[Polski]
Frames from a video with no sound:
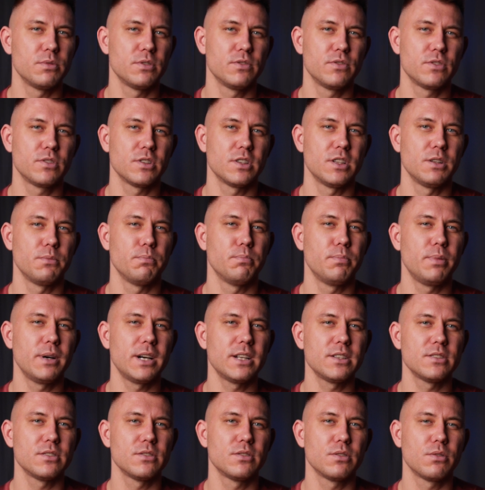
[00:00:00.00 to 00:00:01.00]
być wykonany
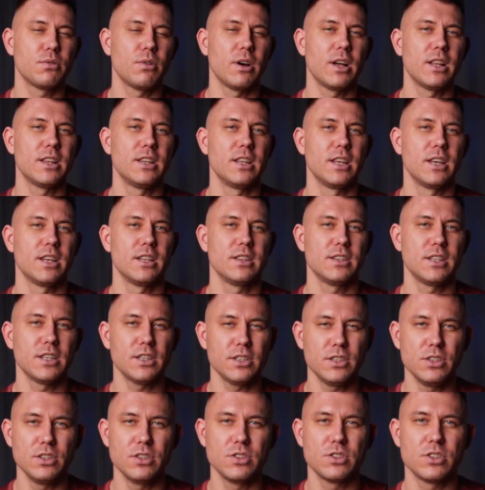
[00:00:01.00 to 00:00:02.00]
bardzo dokładnie,
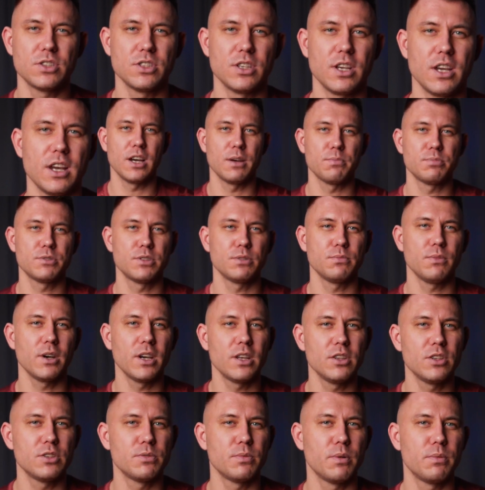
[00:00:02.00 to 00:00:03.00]
technicznie, a przy
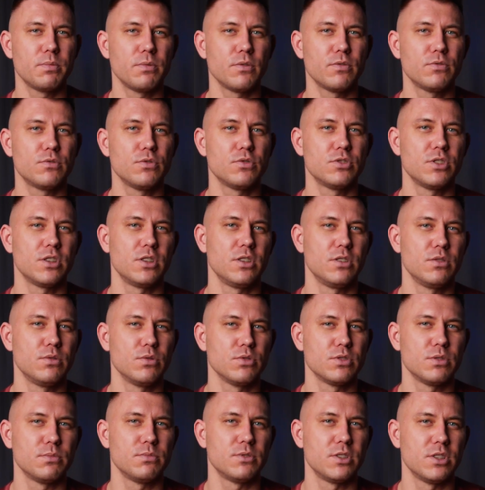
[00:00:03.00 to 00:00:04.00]
małej liczbie powtórzeń i
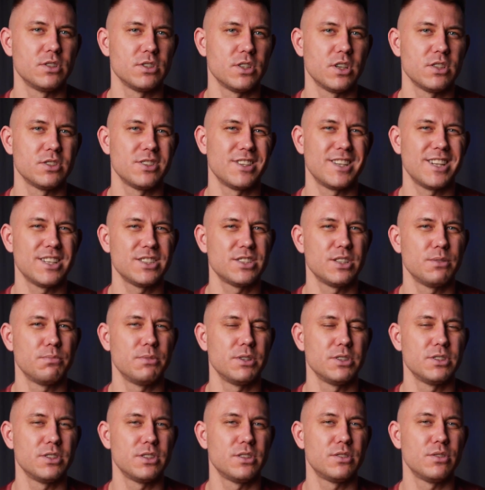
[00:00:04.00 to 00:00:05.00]
dużym ciężarze raczej
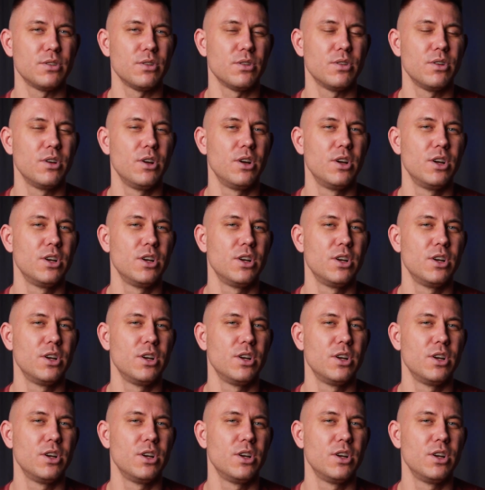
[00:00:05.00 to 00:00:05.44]
będzie to